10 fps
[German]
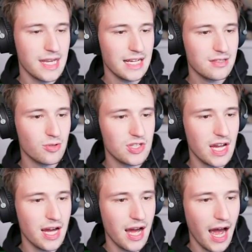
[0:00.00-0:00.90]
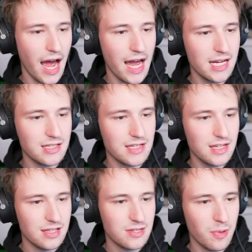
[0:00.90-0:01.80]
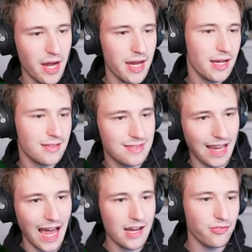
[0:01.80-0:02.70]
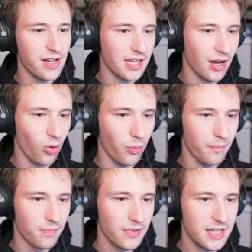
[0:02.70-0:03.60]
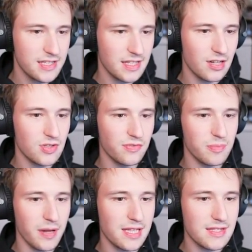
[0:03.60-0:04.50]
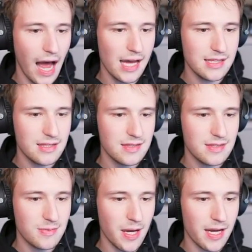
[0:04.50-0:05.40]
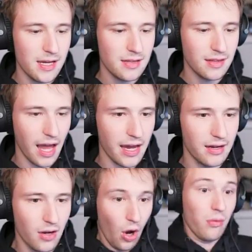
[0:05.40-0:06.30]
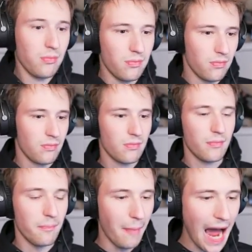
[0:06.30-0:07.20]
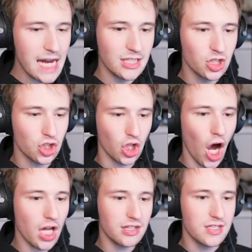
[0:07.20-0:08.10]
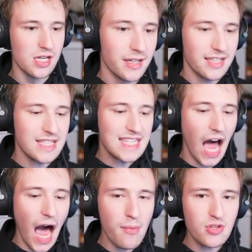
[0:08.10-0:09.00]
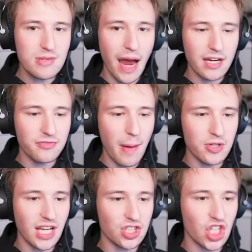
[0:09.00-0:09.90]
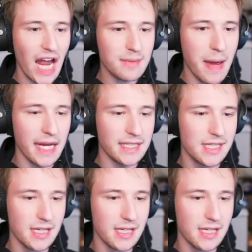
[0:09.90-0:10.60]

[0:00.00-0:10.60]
Jetzt muss er 1, 2, 3 Felder nach oben. Ist da noch so viel Platz? 1, 2, 3. Mein Gott! Das ist eine harmlose Minecraft-Map und ich erschreck mich.